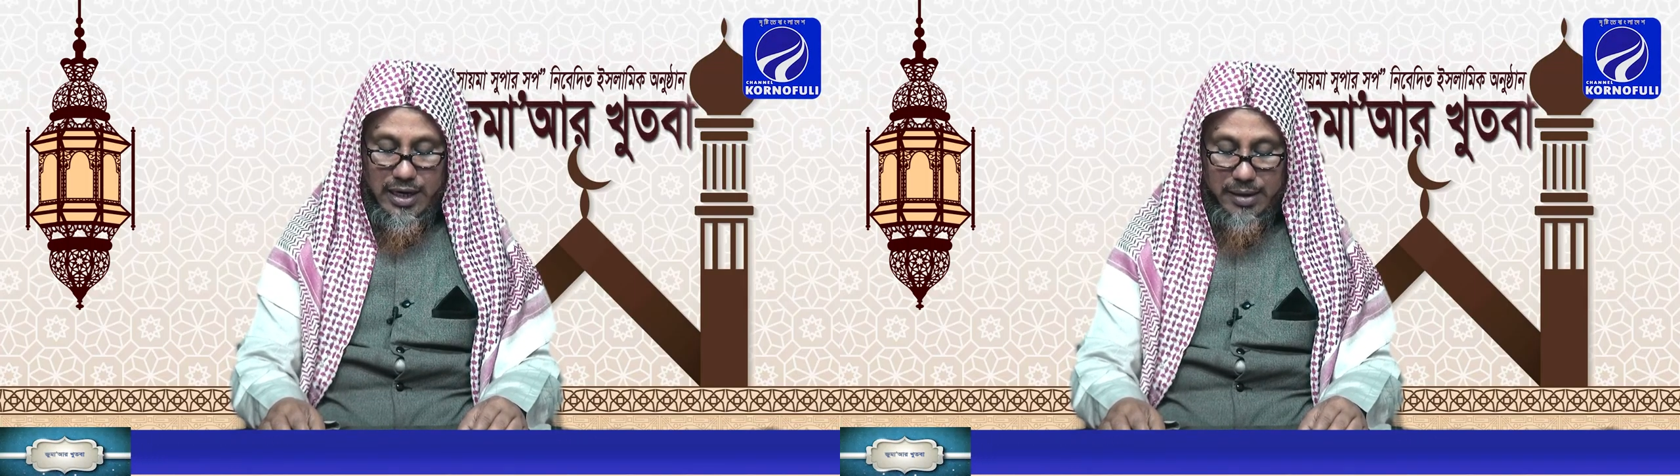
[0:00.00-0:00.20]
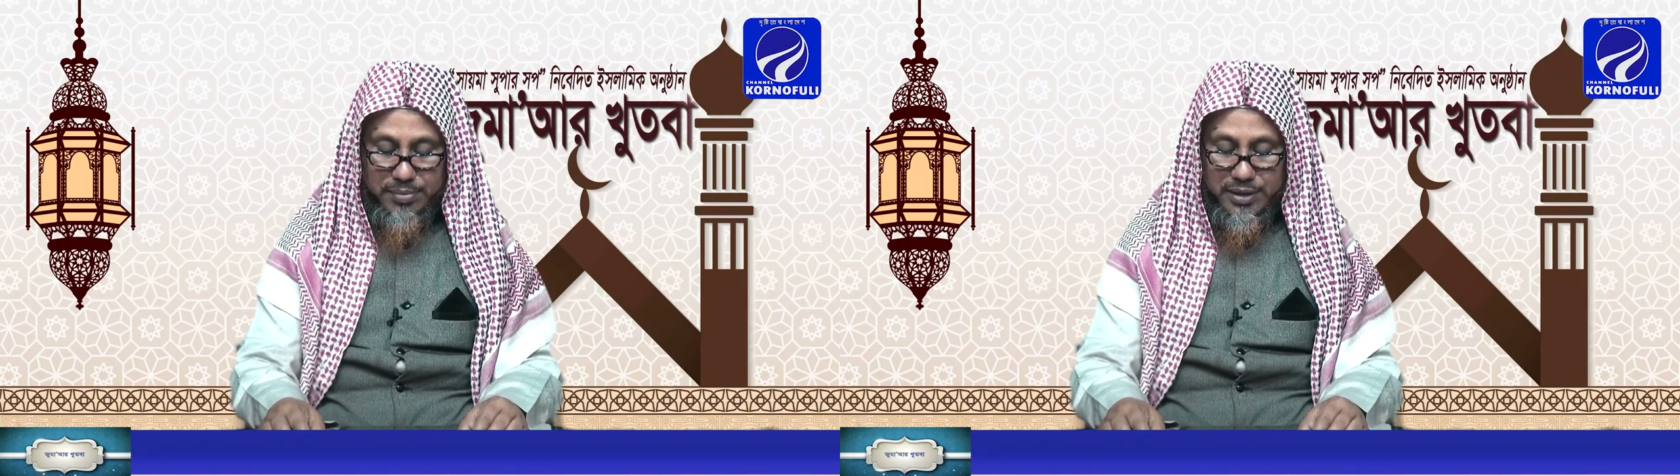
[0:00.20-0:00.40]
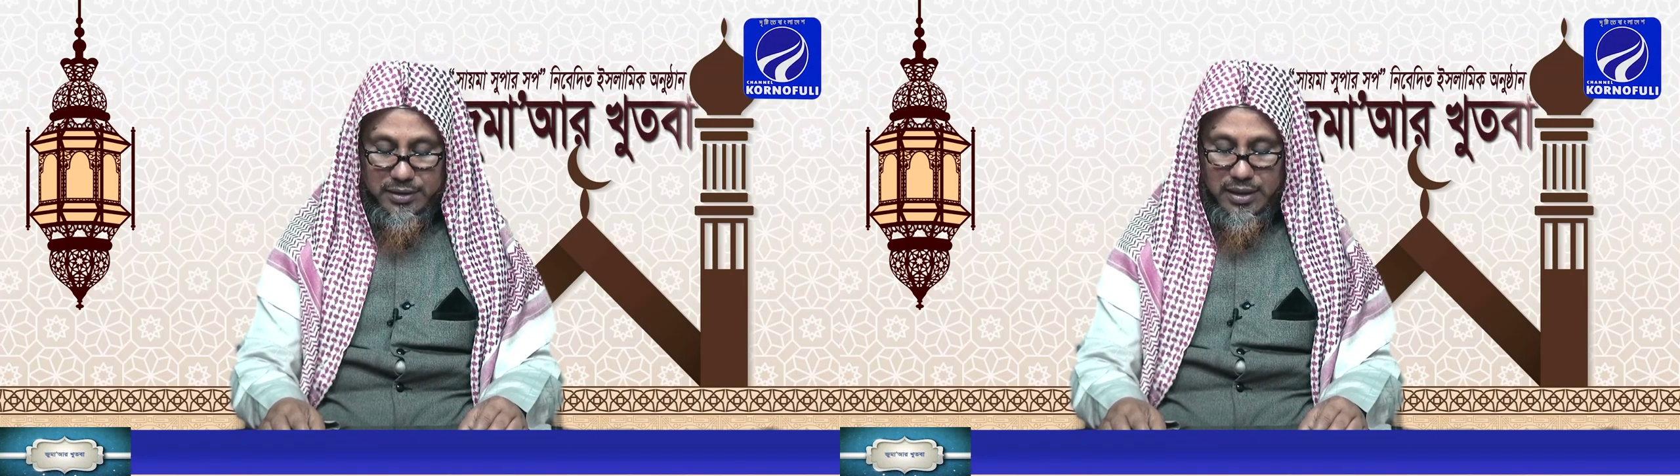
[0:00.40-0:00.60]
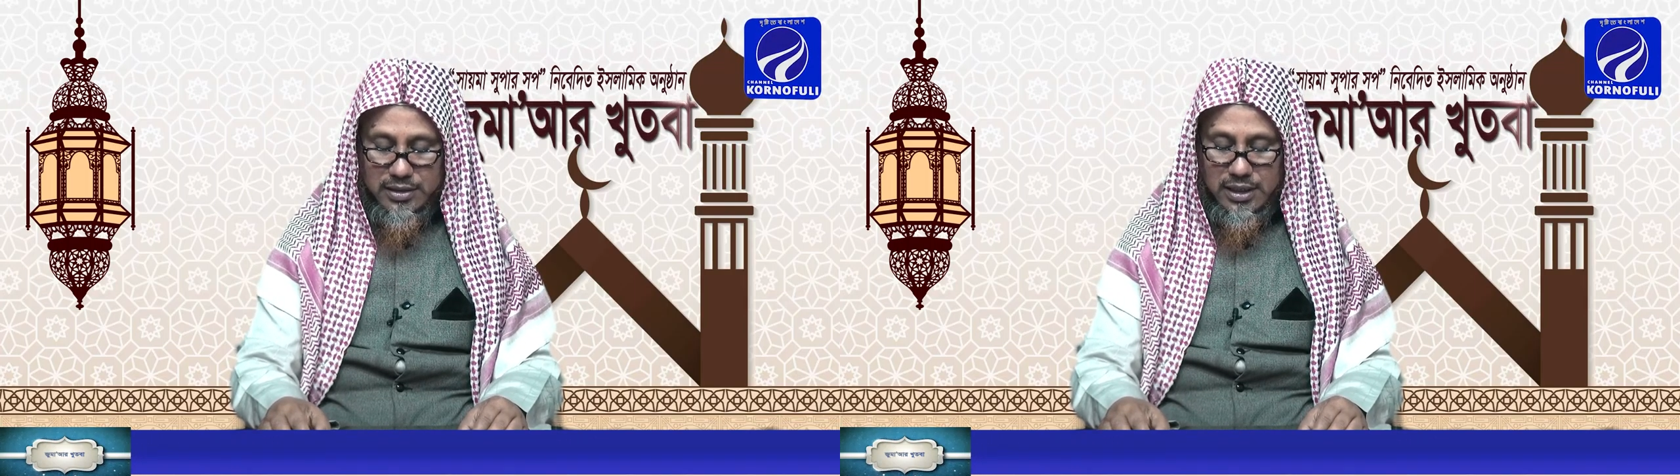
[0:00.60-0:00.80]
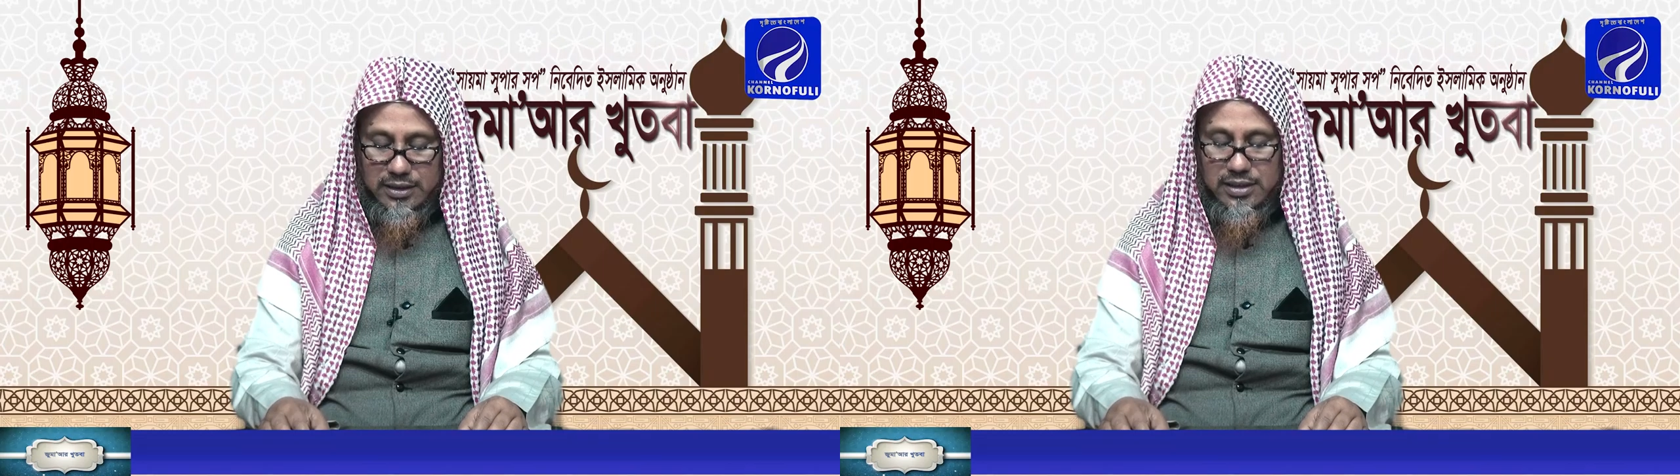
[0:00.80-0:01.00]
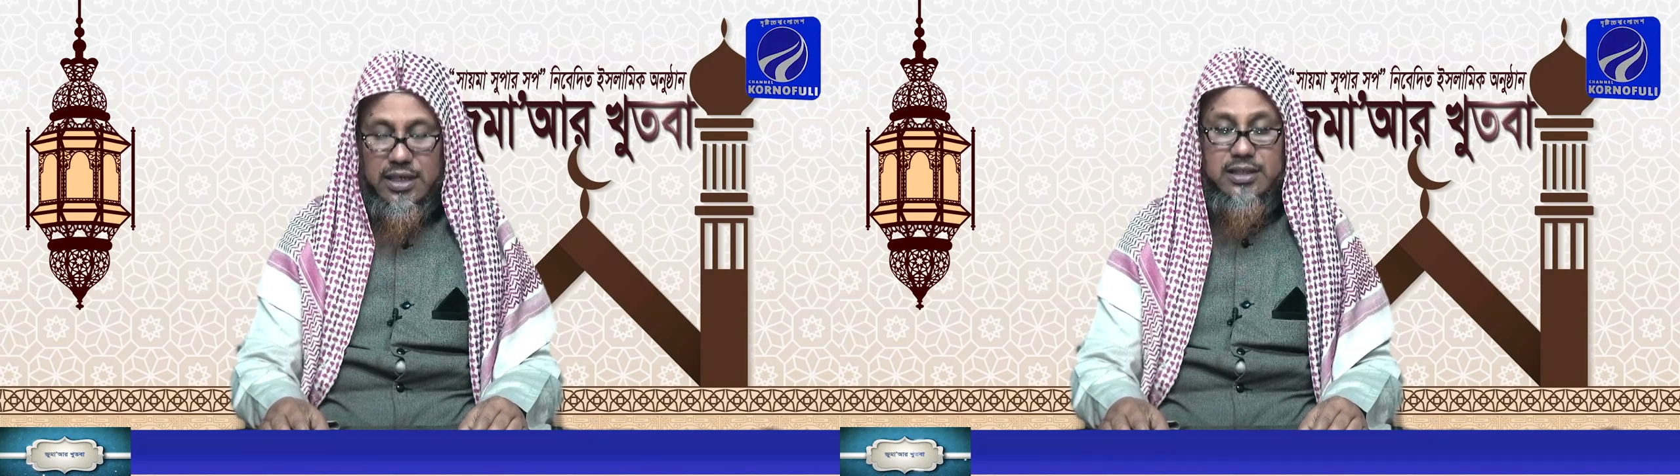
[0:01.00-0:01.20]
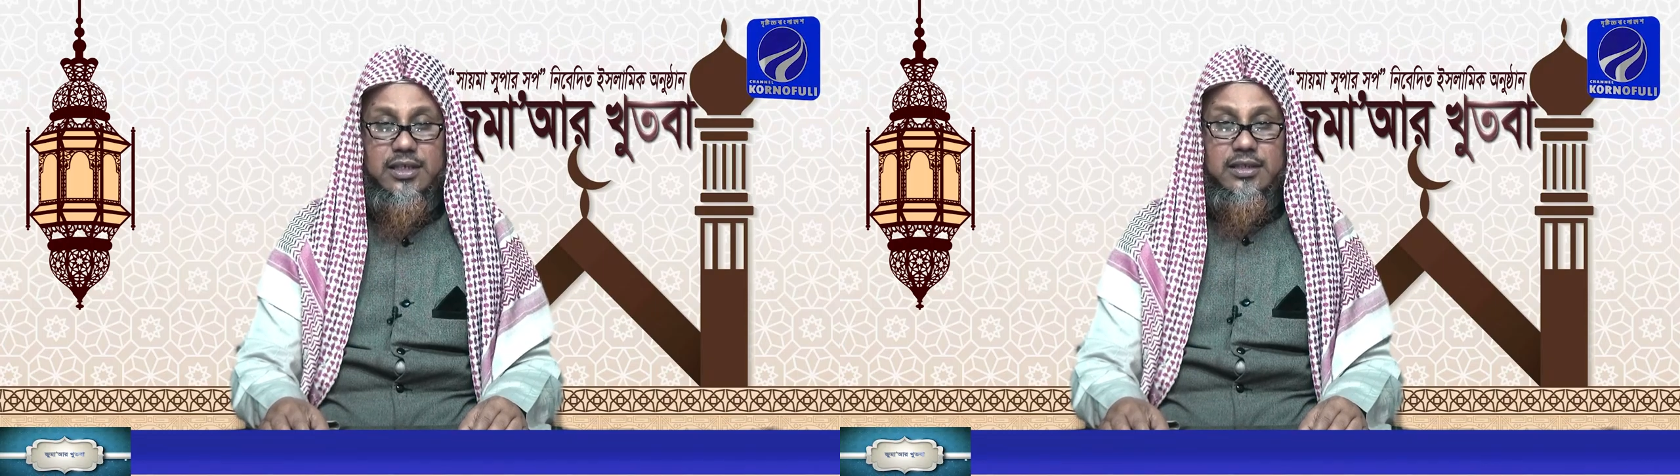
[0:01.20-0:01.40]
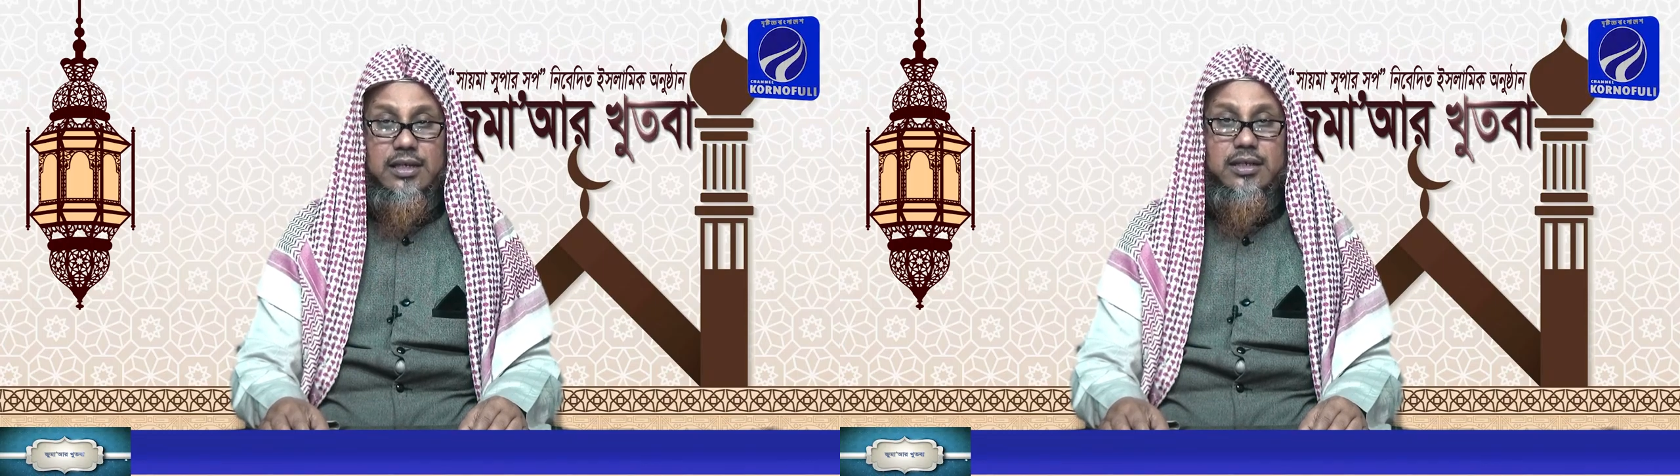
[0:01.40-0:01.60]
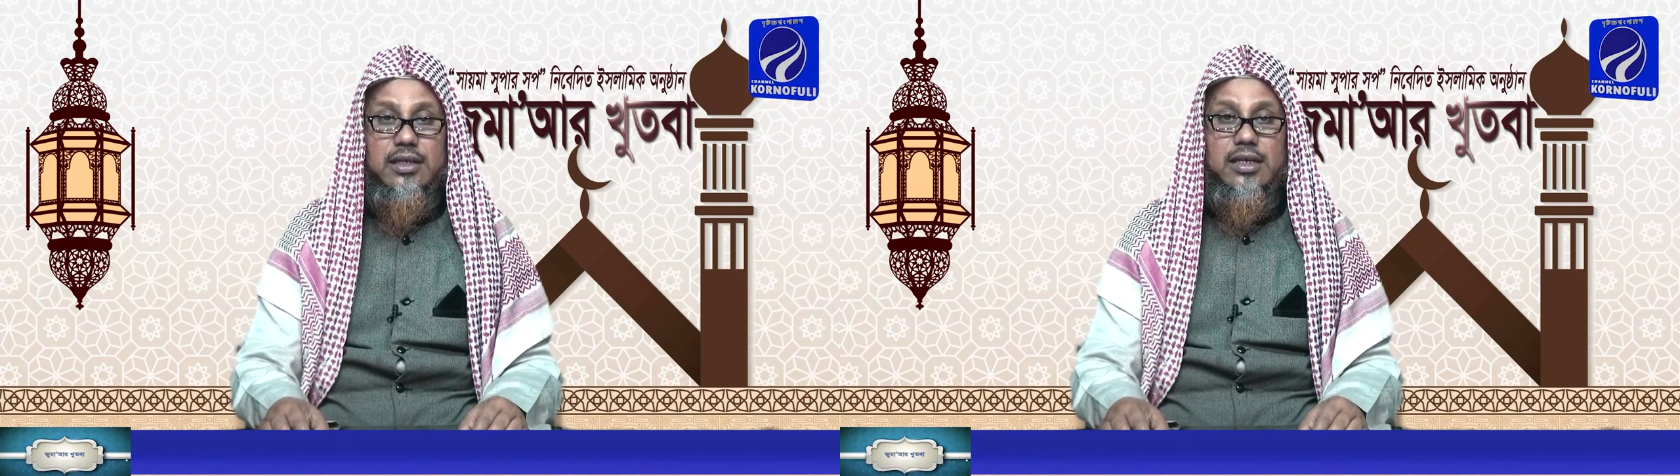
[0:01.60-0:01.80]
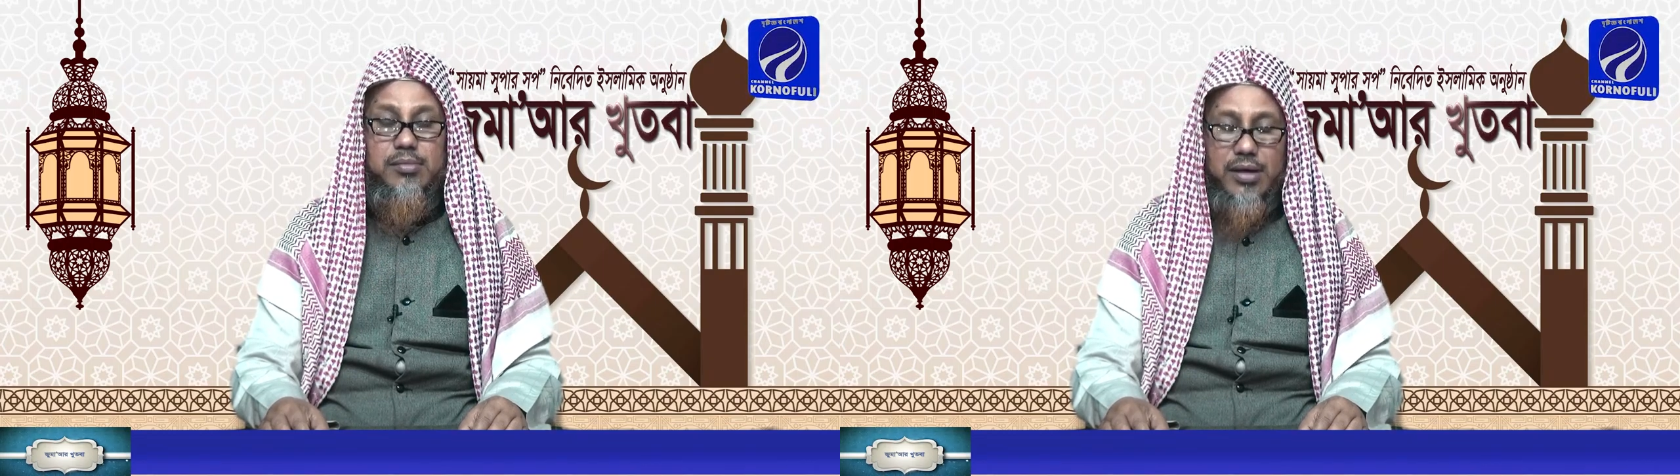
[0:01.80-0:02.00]
আবৃত্তির সাথে সাথে তাদের
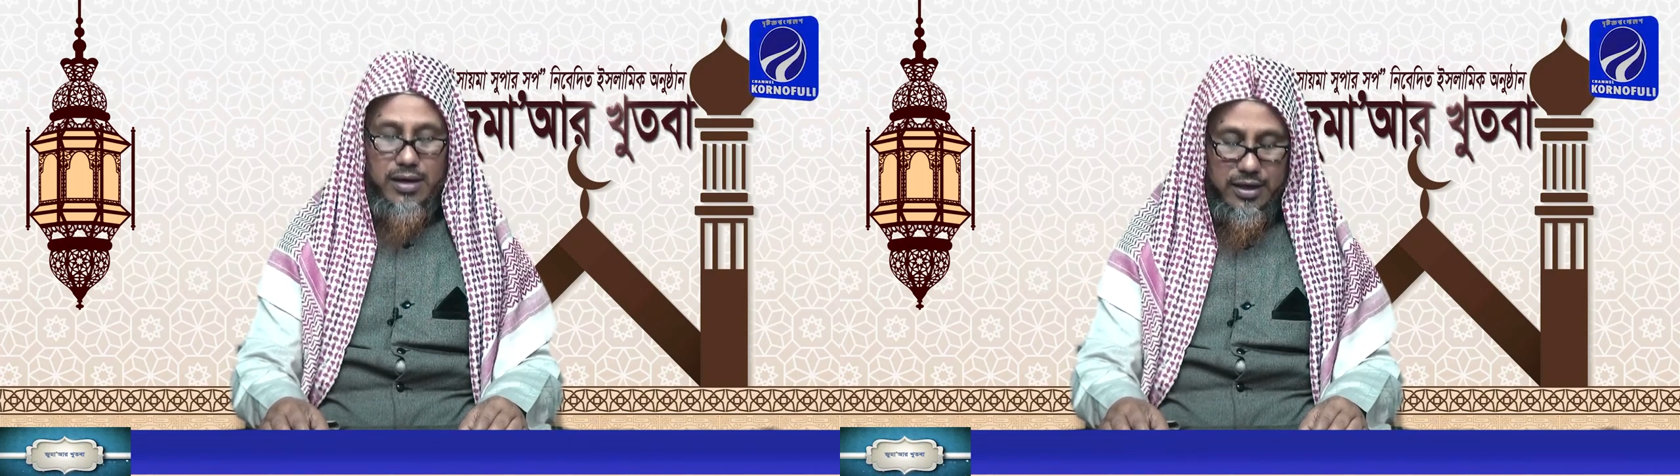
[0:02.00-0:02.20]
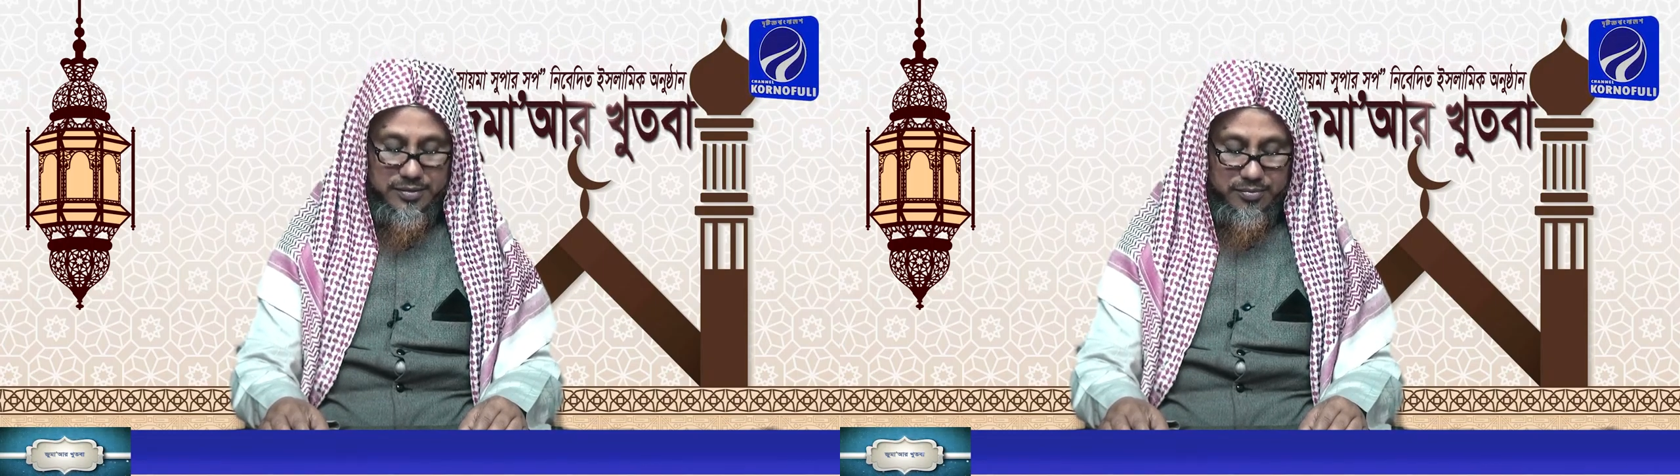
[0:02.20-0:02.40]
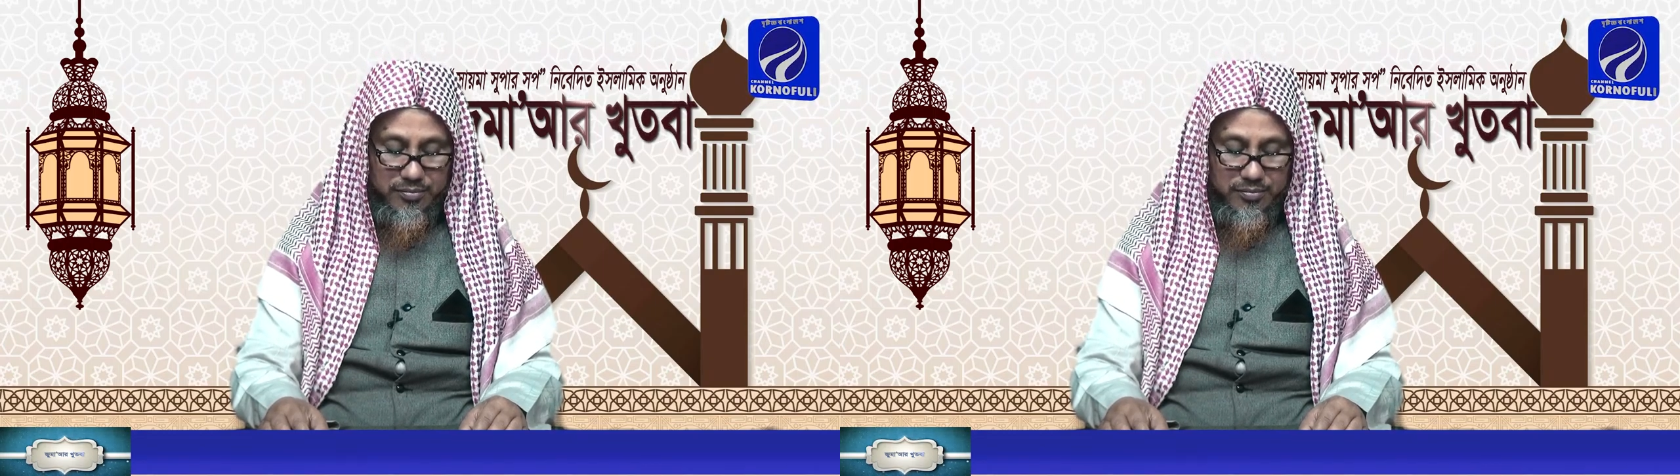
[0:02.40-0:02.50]
ইমান